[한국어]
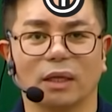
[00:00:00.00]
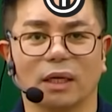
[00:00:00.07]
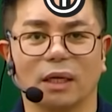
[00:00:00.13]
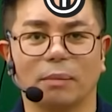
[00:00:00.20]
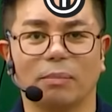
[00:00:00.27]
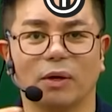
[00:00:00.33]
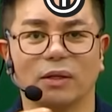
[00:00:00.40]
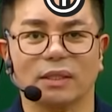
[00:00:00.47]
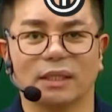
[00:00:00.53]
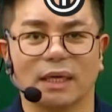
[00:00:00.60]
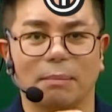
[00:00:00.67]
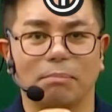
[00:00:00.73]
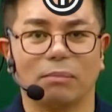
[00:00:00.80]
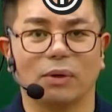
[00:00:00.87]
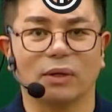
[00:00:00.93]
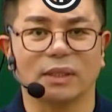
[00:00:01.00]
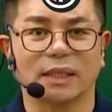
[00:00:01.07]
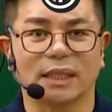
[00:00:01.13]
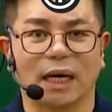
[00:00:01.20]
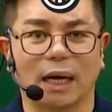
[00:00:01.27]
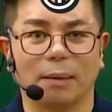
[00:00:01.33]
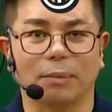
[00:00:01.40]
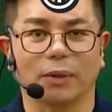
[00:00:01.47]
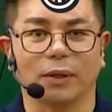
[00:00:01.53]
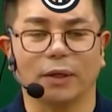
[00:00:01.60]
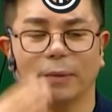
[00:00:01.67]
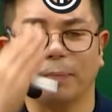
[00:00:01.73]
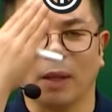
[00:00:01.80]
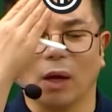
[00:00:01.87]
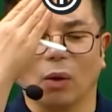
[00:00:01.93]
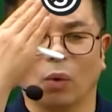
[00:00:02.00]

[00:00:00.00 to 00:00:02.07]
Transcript: 2번, 3번, 4번,